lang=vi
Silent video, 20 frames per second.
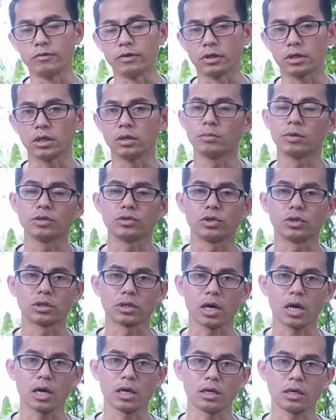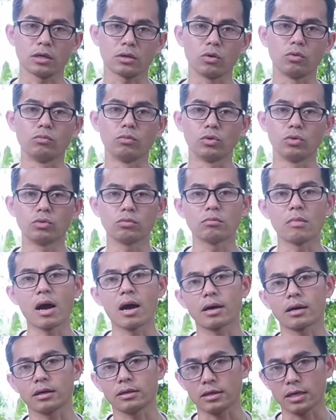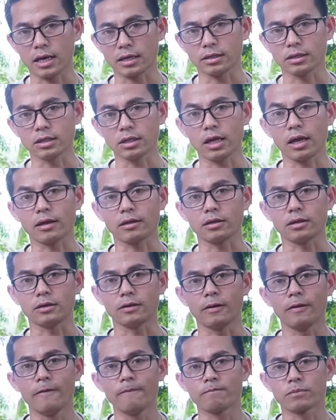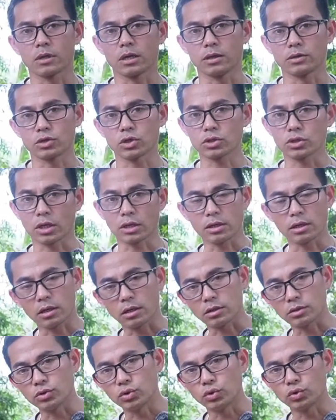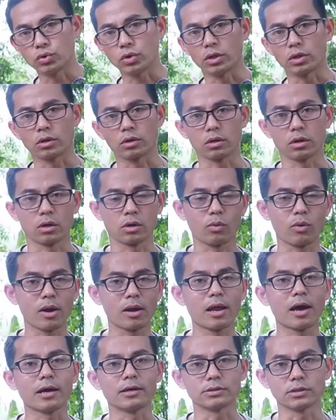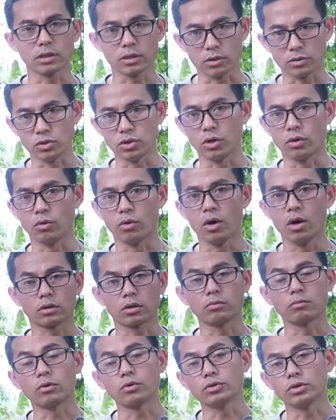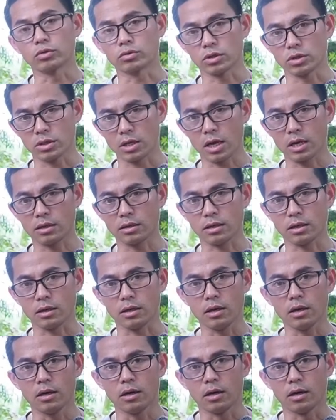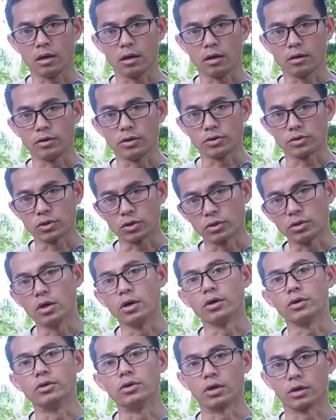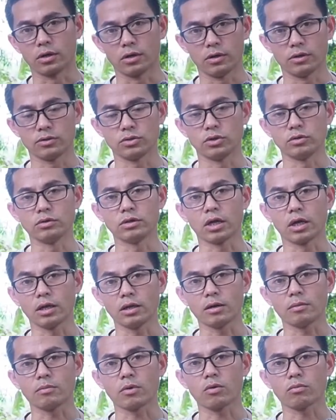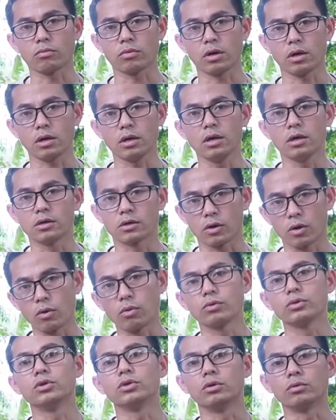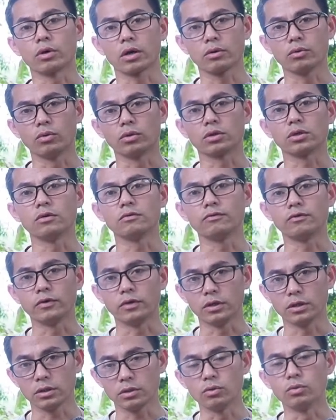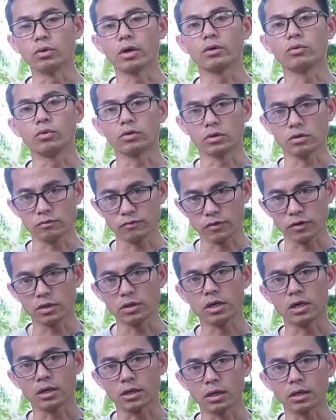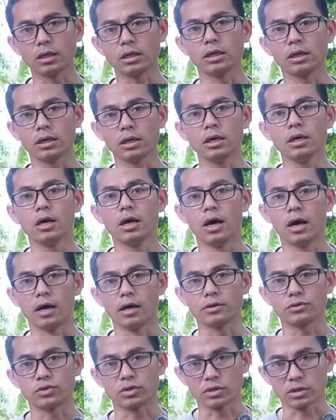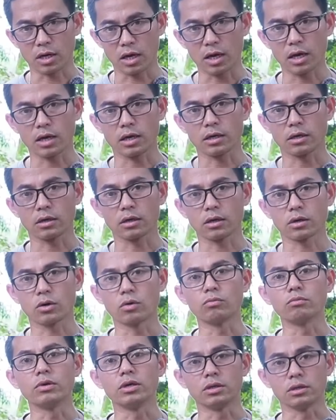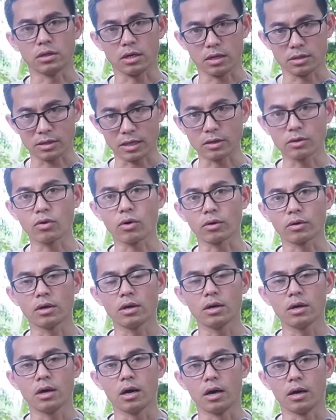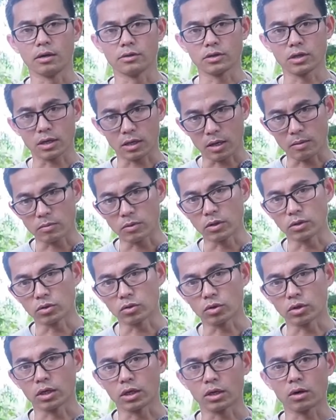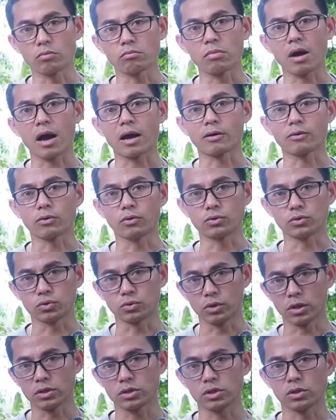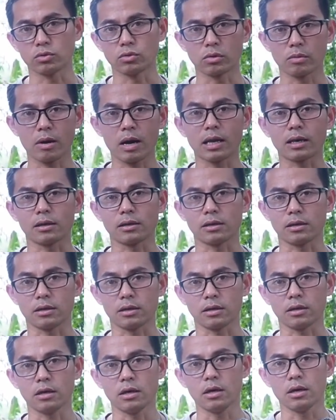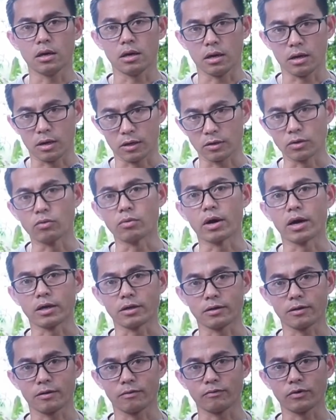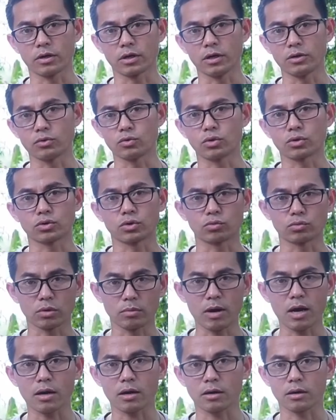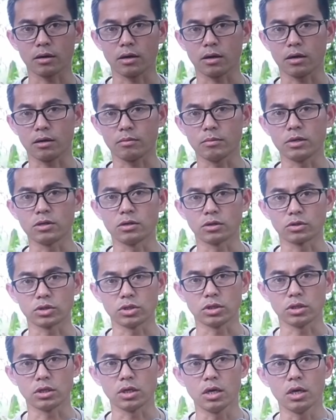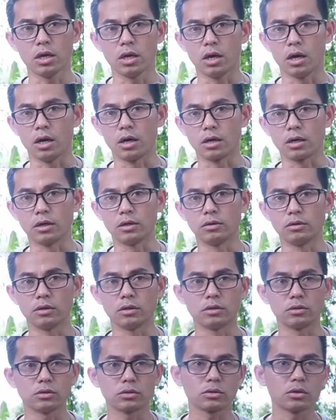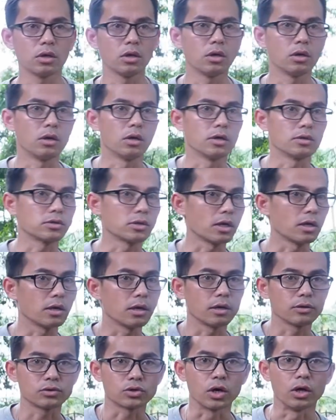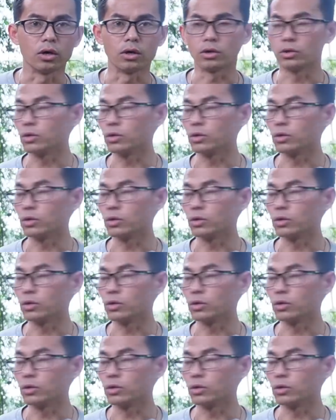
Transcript: vì khi mà triển khai cùng một lúc ba căn nhà như thế này thì à, chắc chắn là di chuyển qua lại rất là nhiều không có nhiều thời gian để à, để chờ đợi được chính vì thế là mong à, có nhiều cái nguồn kinh phí đủ cái nguồn kinh phí để Ngân à, à, triển khai không bị à, gián đoạn à, rất là cảm ơn toàn thể các ông bà các cô chú các anh chị cùng các bạn là à, đồng hành với kênh cuộc sống tây bắc à, bây giờ thì à, ngân à, sẽ chờ